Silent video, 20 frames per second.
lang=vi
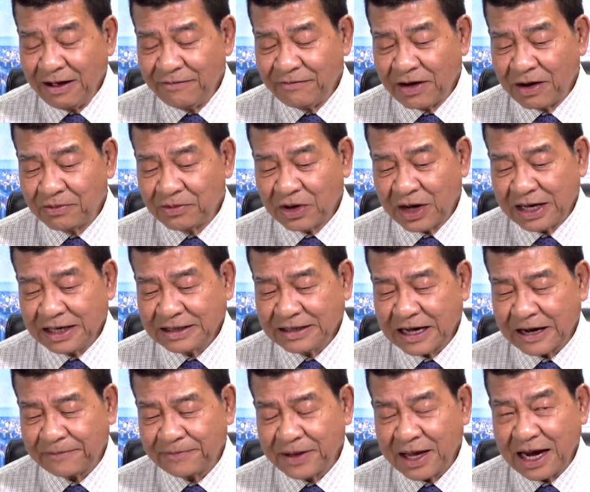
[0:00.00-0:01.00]
và ông nói
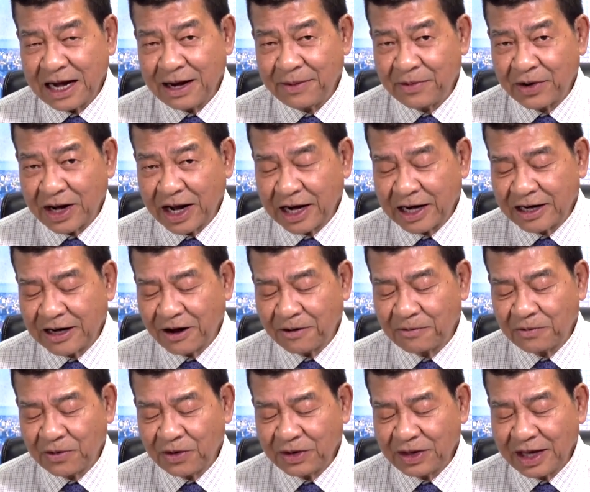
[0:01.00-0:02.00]
rằng đây là một hành
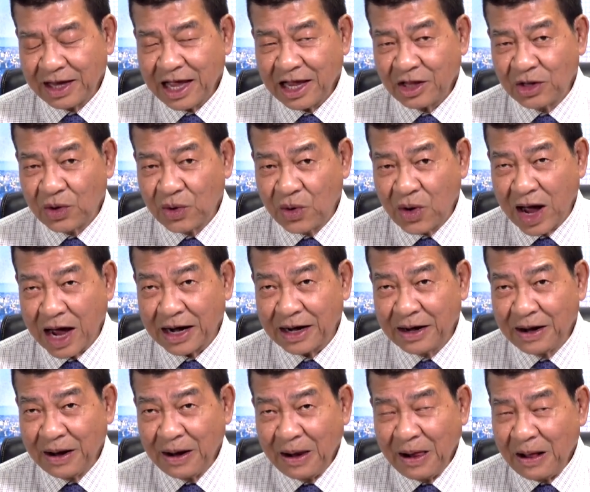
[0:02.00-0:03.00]
động có tính cách thù hận
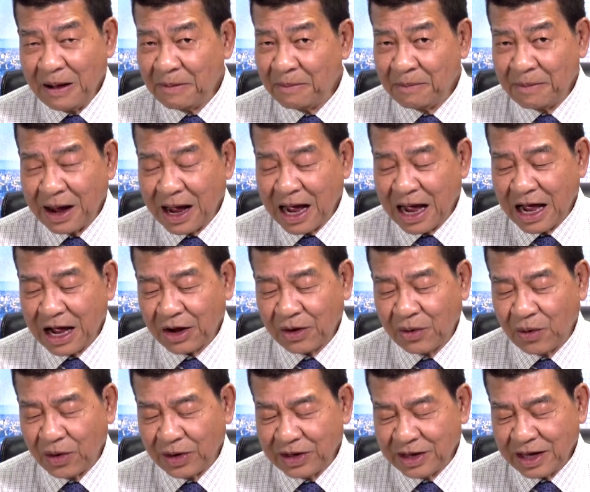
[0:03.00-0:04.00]
mà
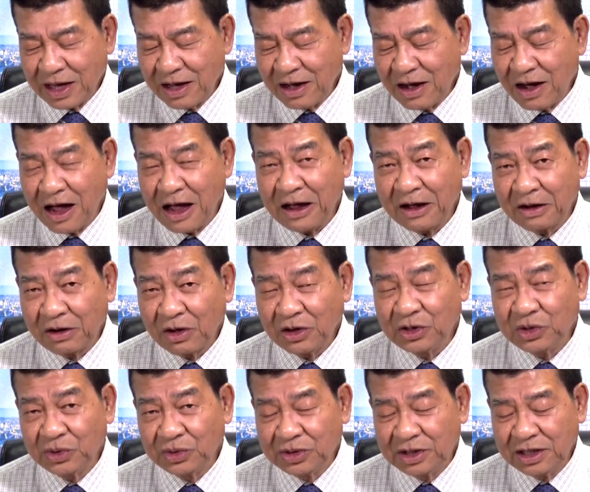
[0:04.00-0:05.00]
của những cái người có
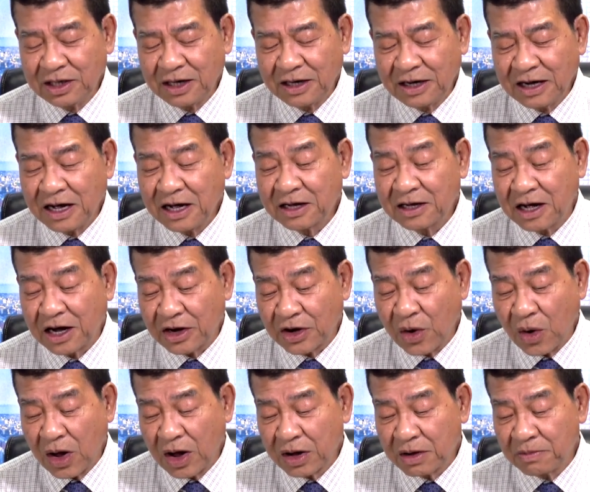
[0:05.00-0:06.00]
chủ trương uh, cực
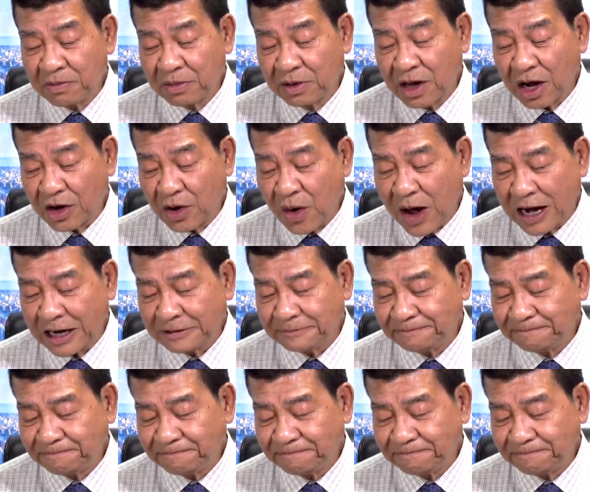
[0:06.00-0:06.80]
đua, cực đoan.